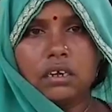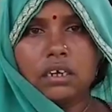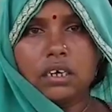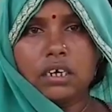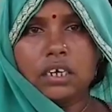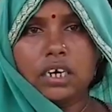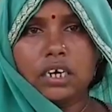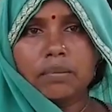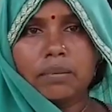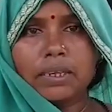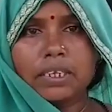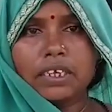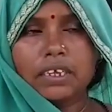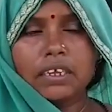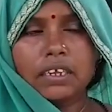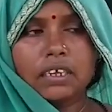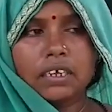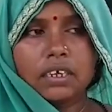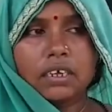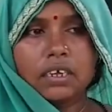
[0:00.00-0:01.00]
तो डेढ़ बजे
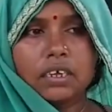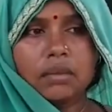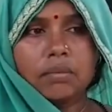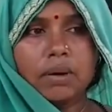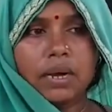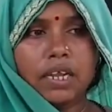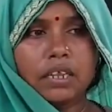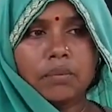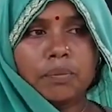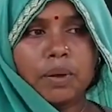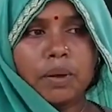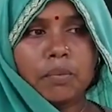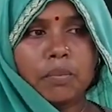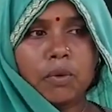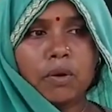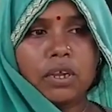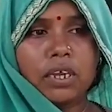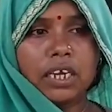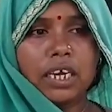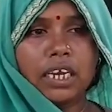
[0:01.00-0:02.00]
की बात फिर
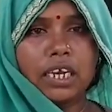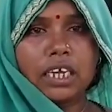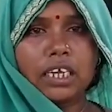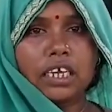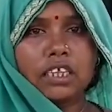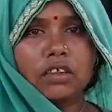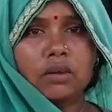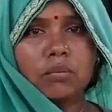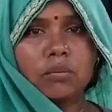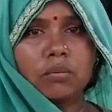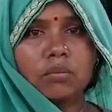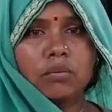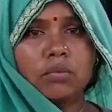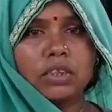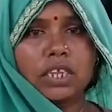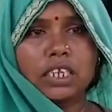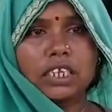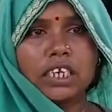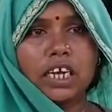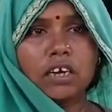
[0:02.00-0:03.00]
बोली कल के तुम
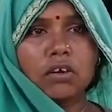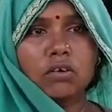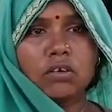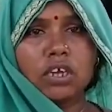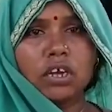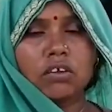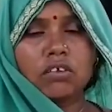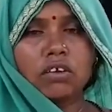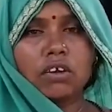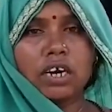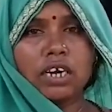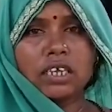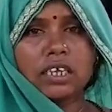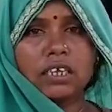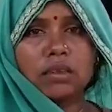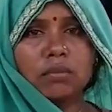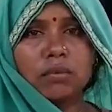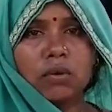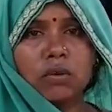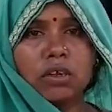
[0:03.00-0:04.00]
तैयार हो जाओ उस तो
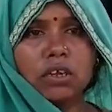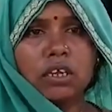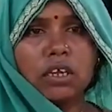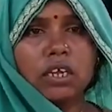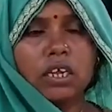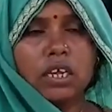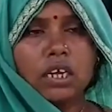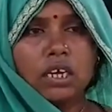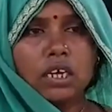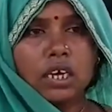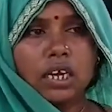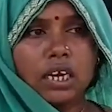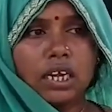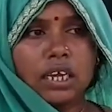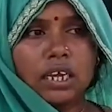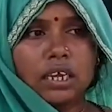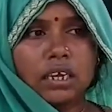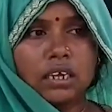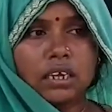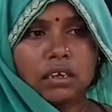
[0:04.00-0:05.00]
लड़की बोली कल
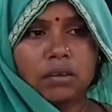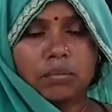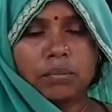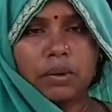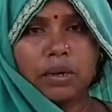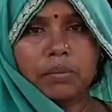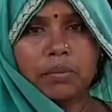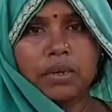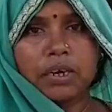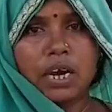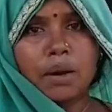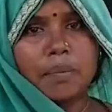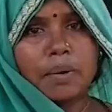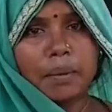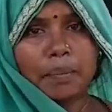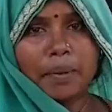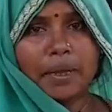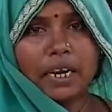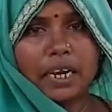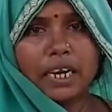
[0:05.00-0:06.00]
फिर भी
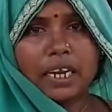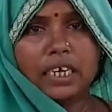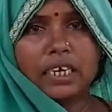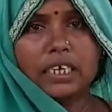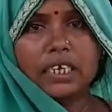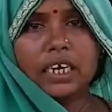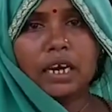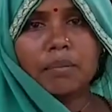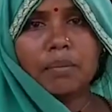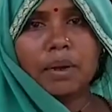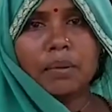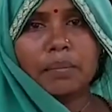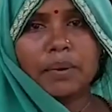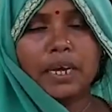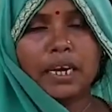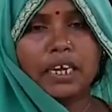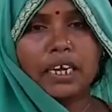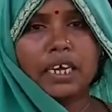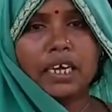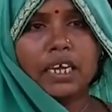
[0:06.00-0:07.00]
कपड़ा पहनने लगी कपड़ा
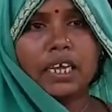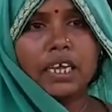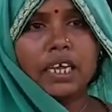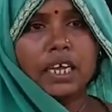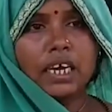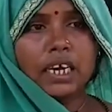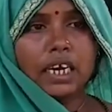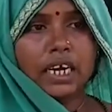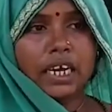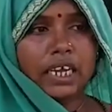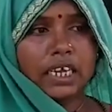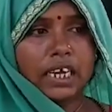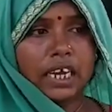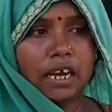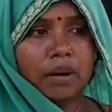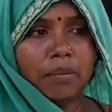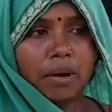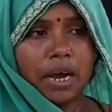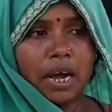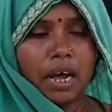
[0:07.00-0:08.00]
पहन के कल के
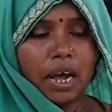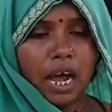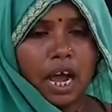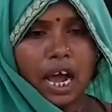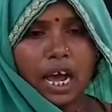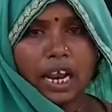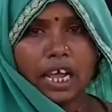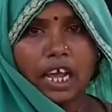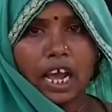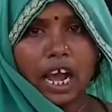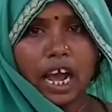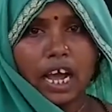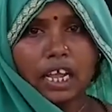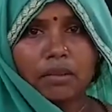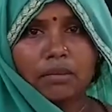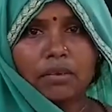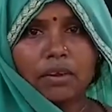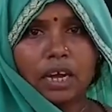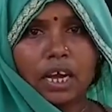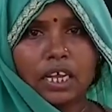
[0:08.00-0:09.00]
हम आ रहे
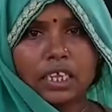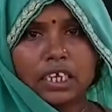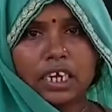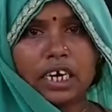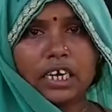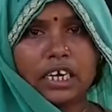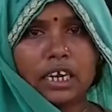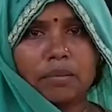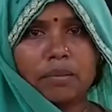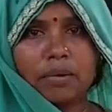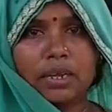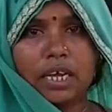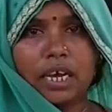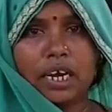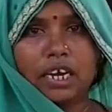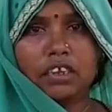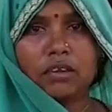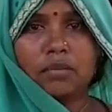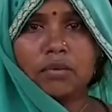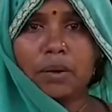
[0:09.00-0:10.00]
आध आध घंटा में आ
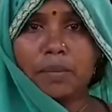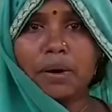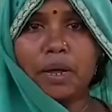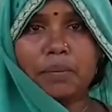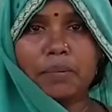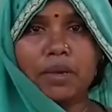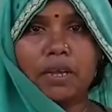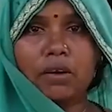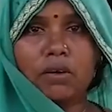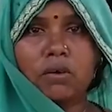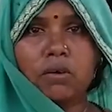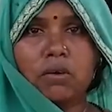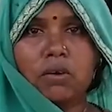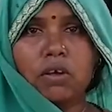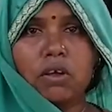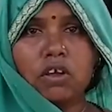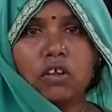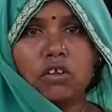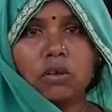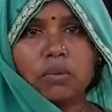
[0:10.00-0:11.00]
रहे तुम कपड़ा पहनो
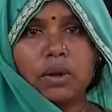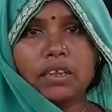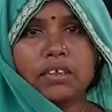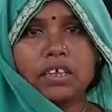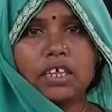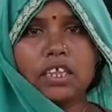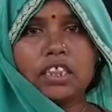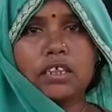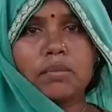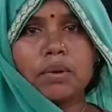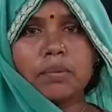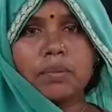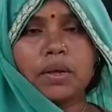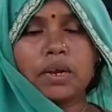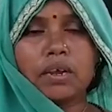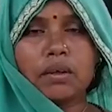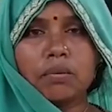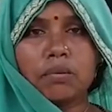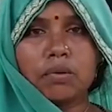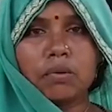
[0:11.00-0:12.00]
तो बस इतने
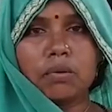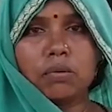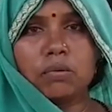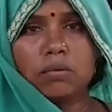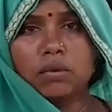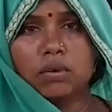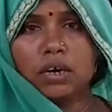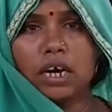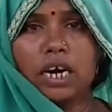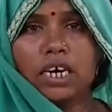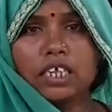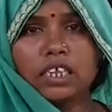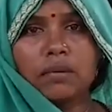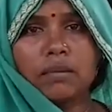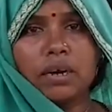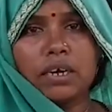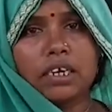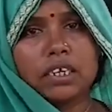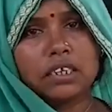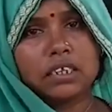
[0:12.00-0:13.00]
फिर वो गाड़ी
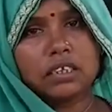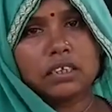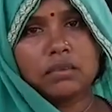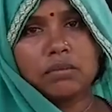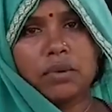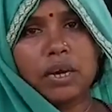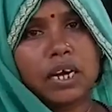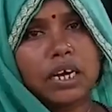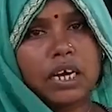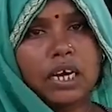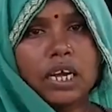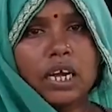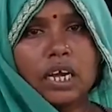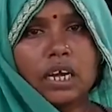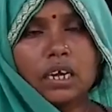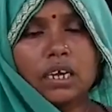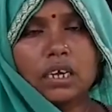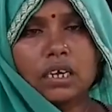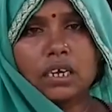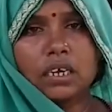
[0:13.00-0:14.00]
दबा के
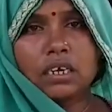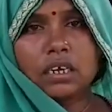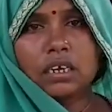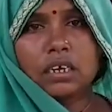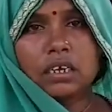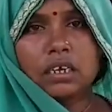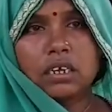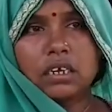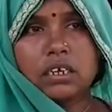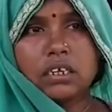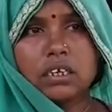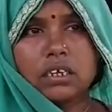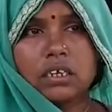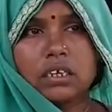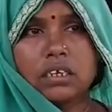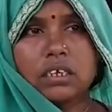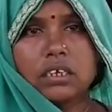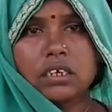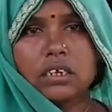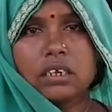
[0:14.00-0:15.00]
गए